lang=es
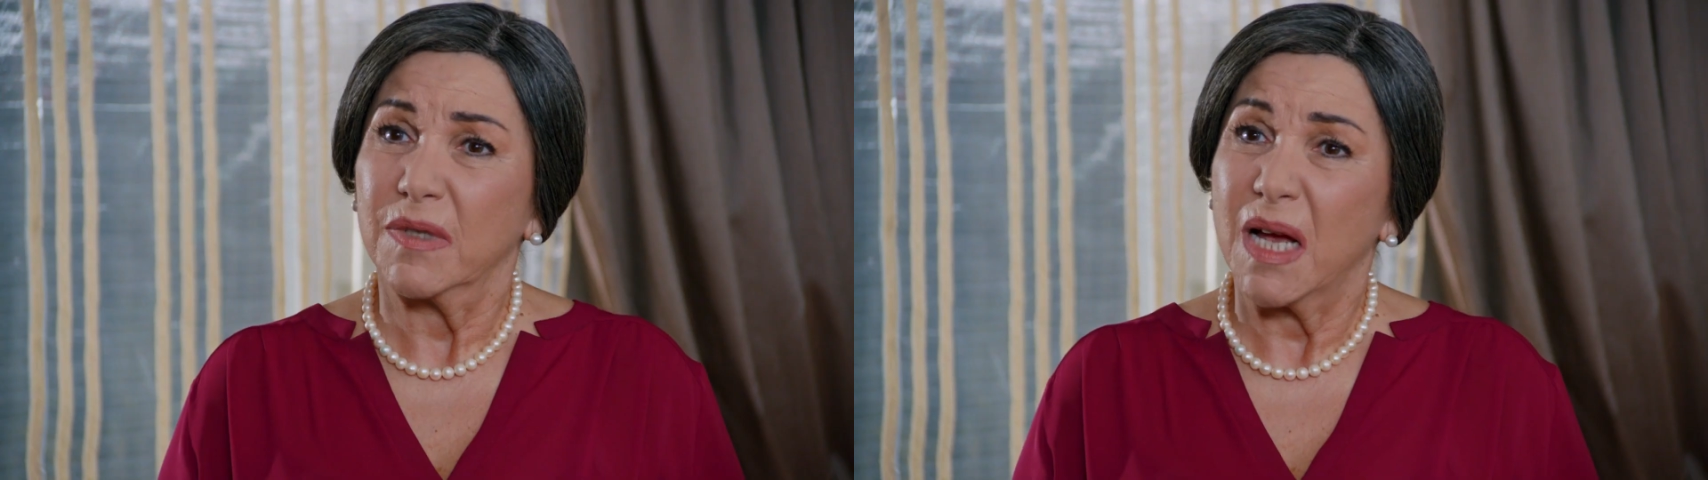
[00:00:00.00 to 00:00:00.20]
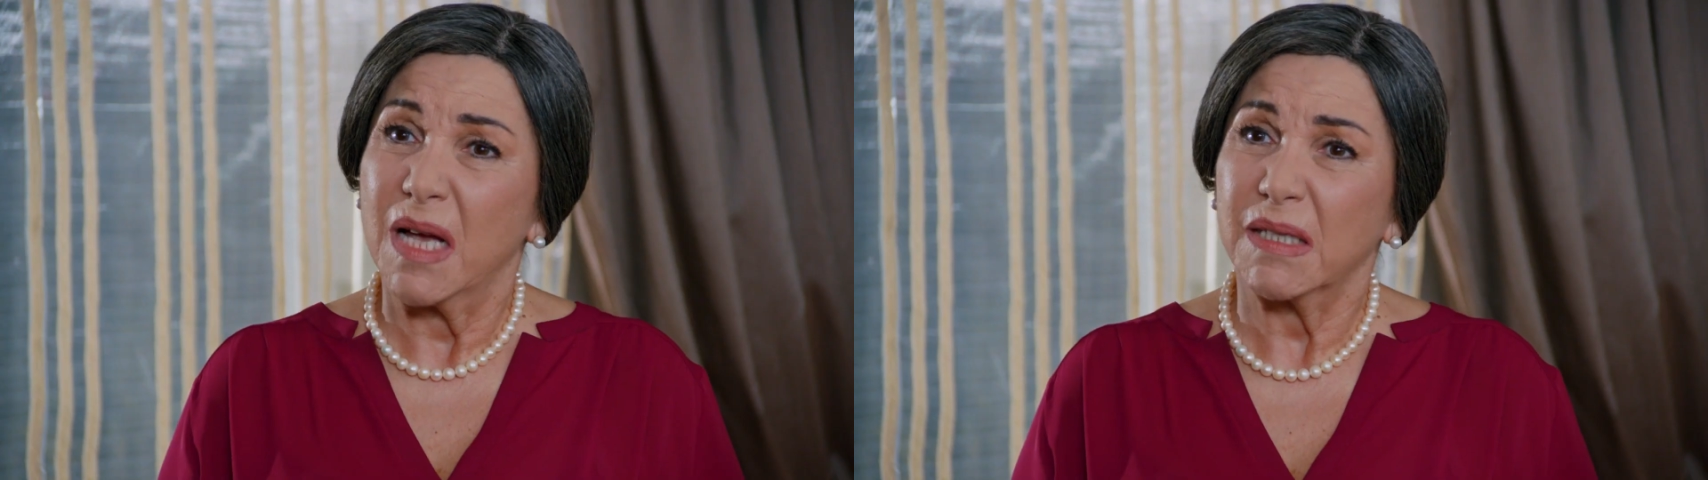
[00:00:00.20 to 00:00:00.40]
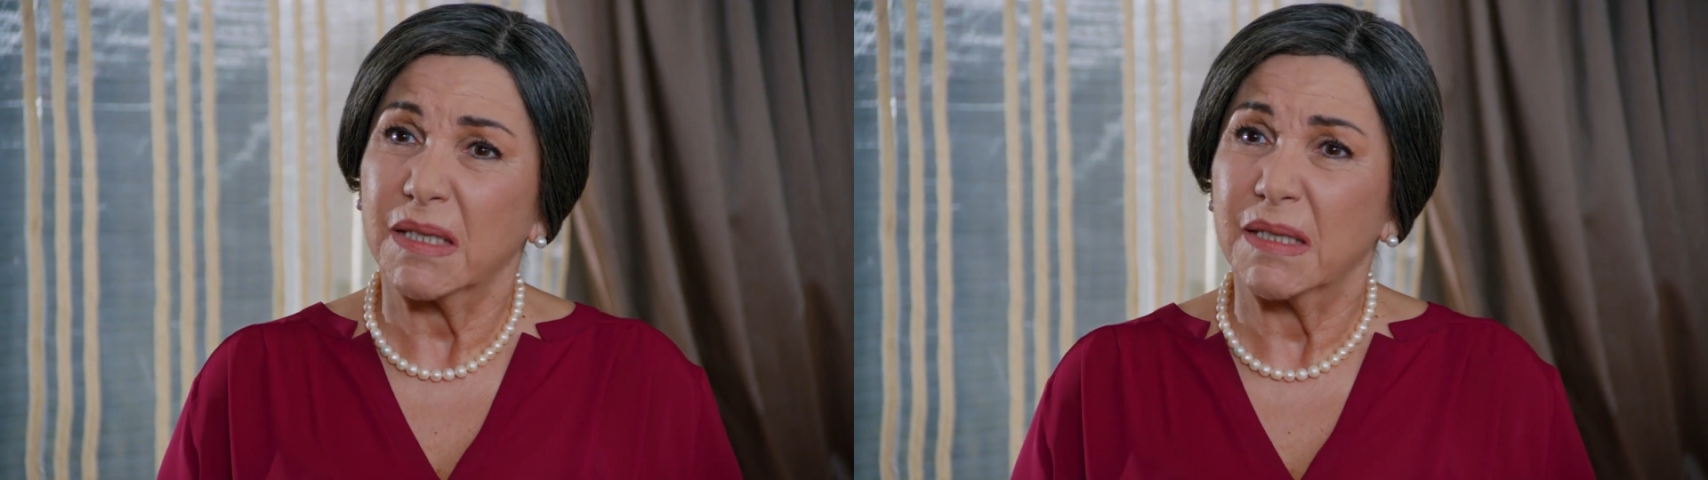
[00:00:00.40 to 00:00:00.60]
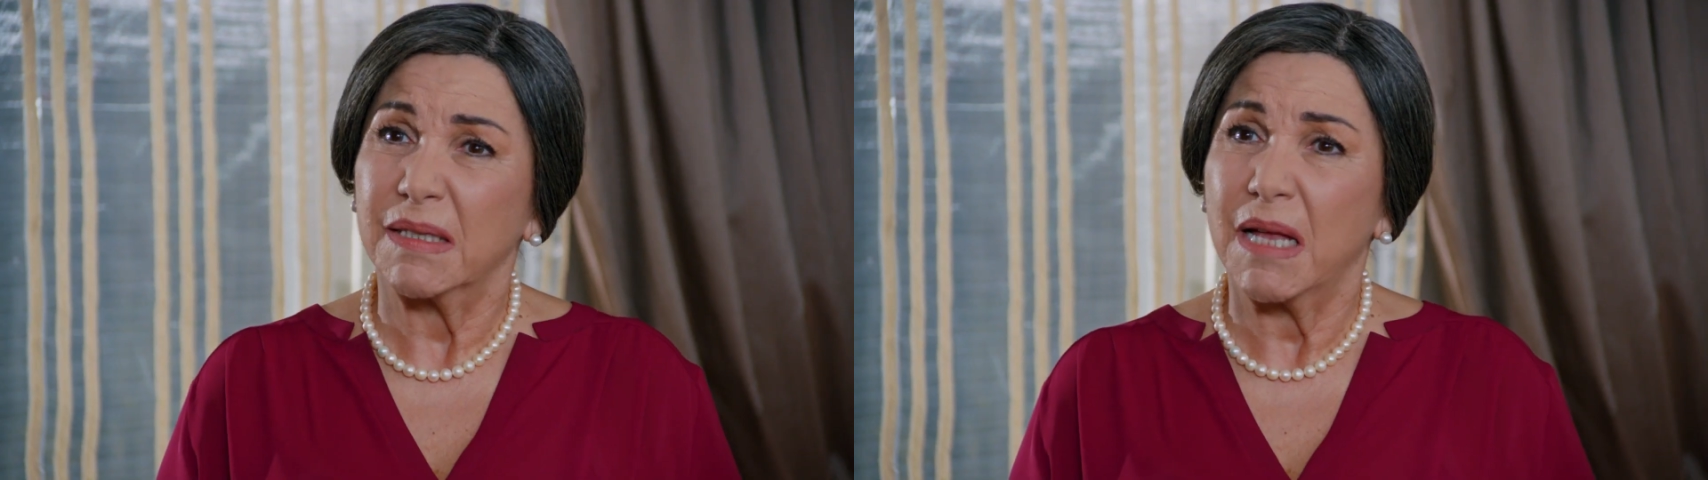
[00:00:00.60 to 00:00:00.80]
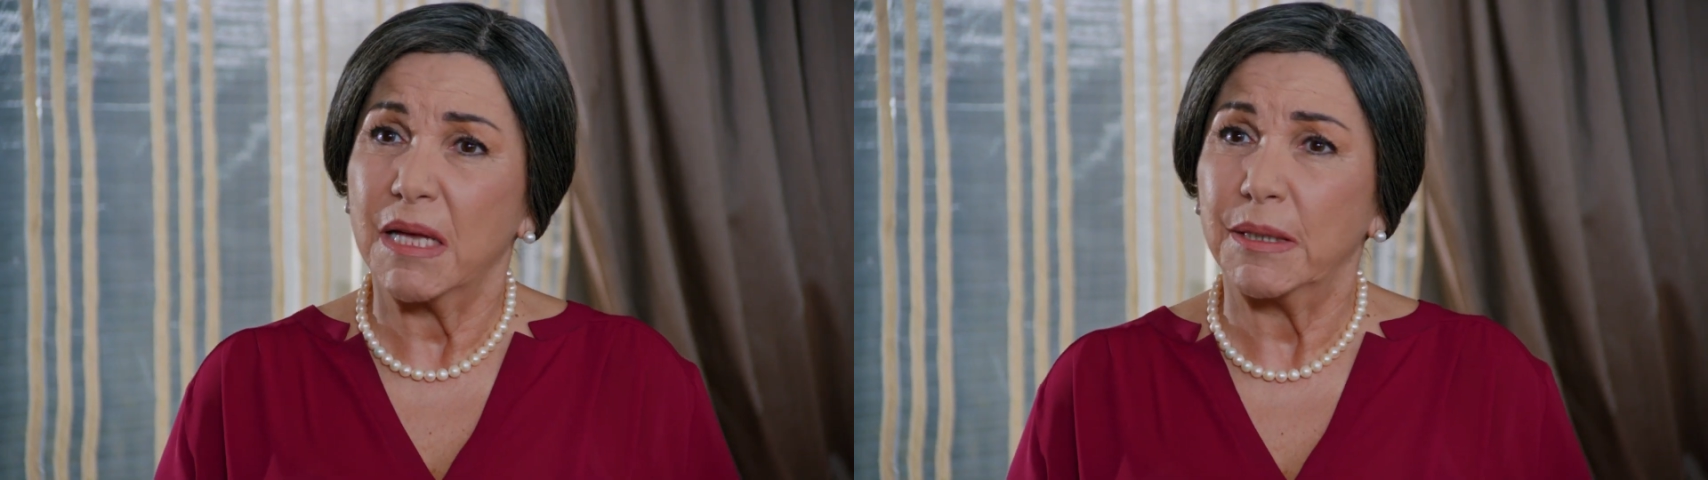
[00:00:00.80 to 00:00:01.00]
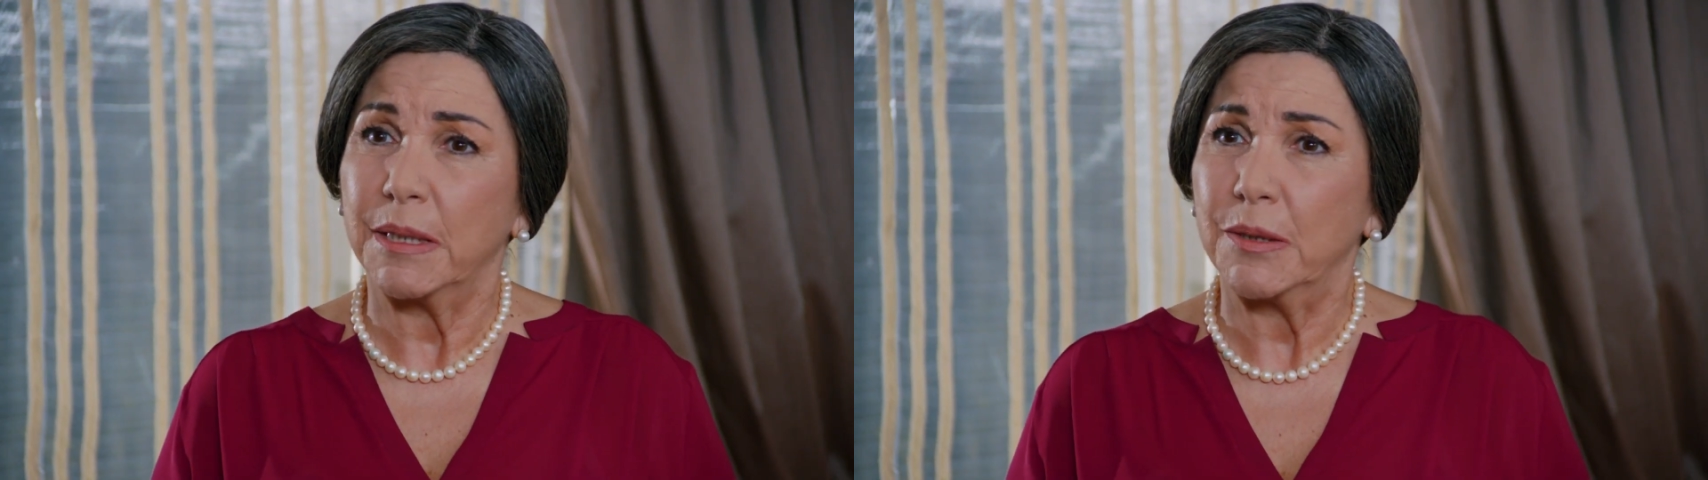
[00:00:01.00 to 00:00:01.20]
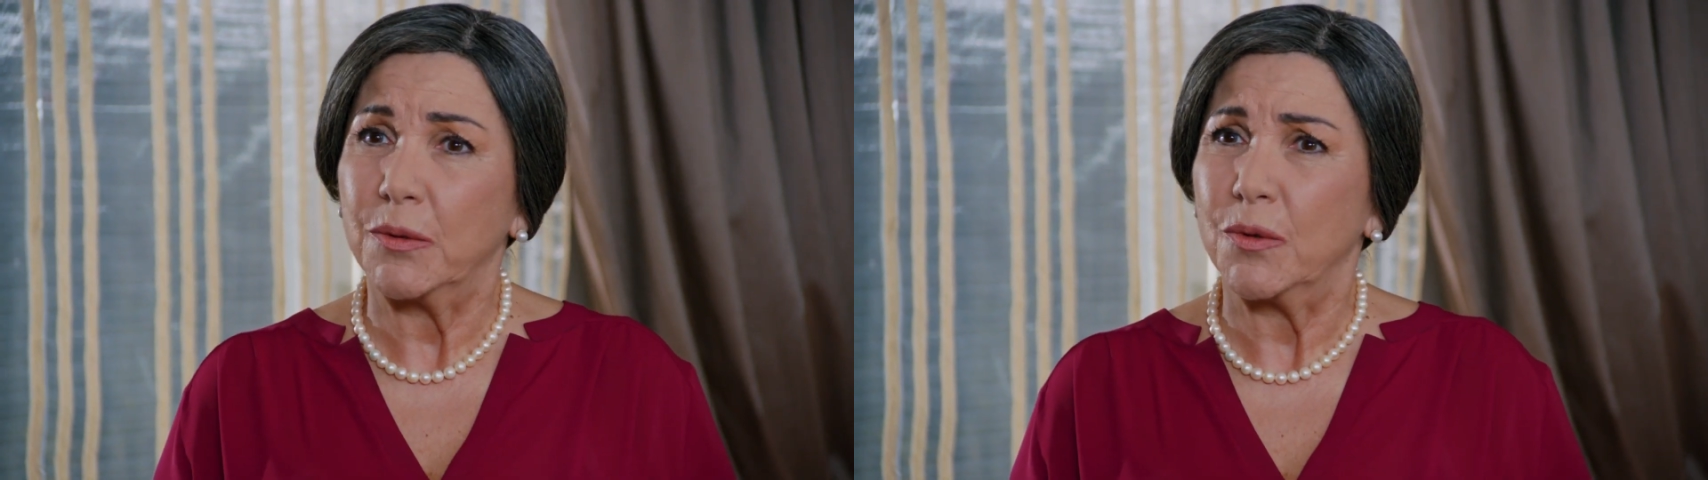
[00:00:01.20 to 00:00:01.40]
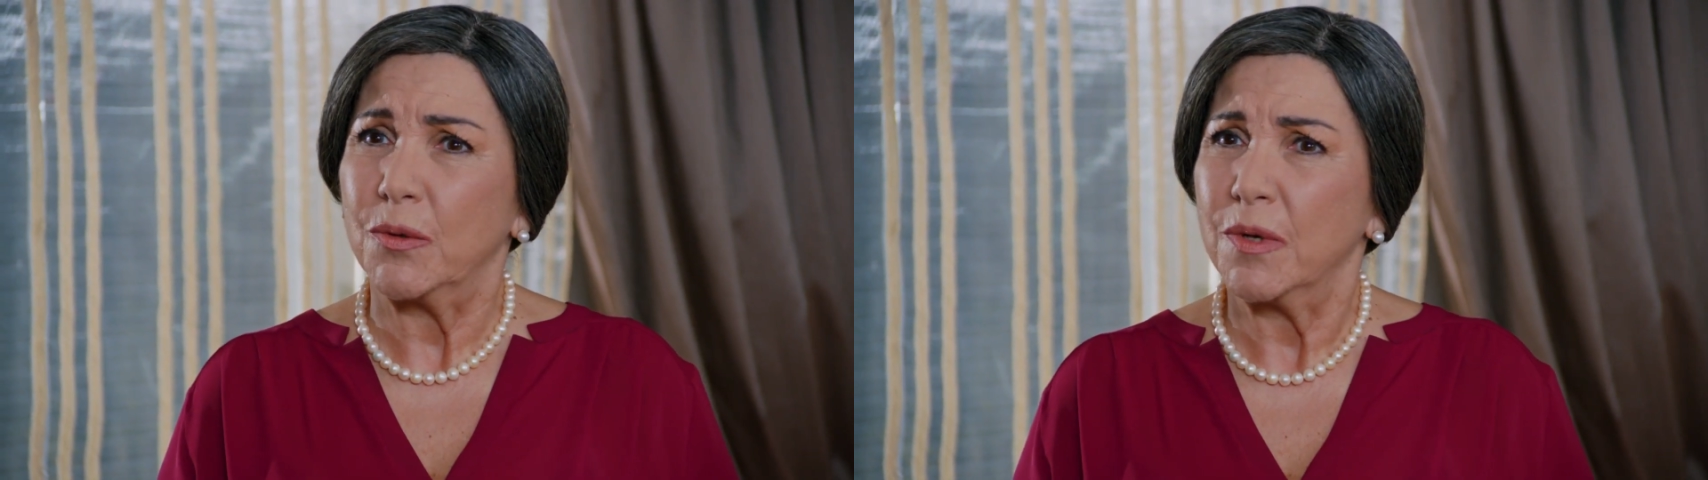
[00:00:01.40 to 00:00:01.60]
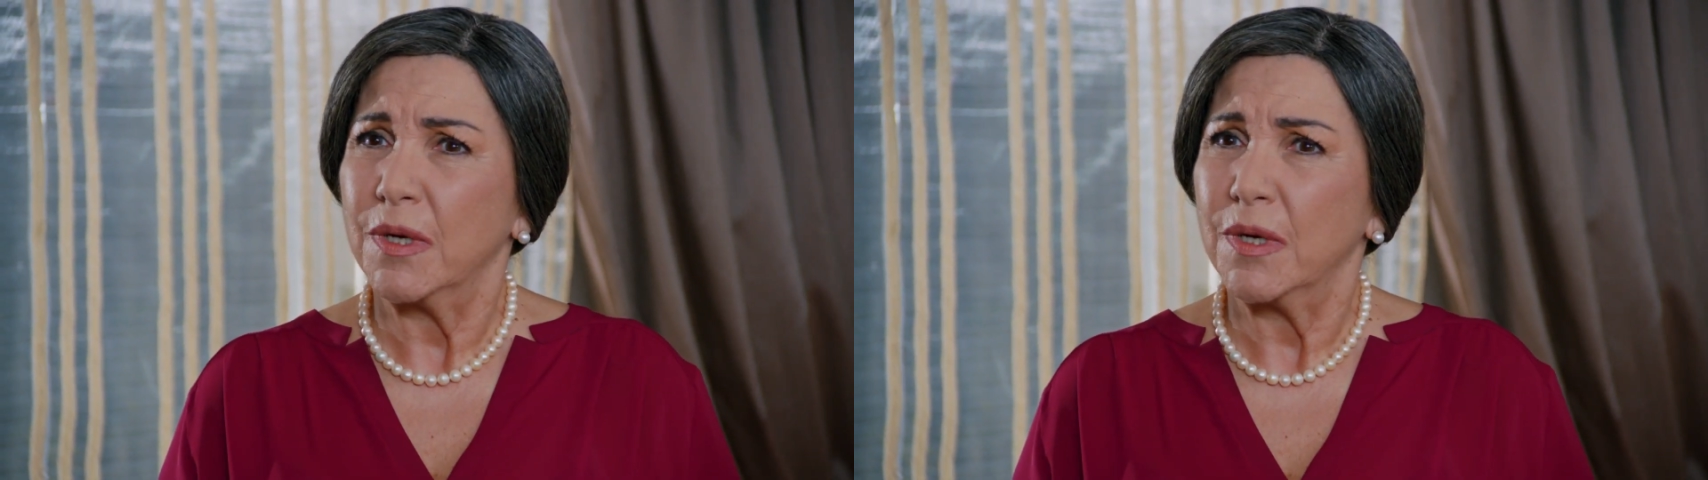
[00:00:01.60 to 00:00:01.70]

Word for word: que tú te enfermaste,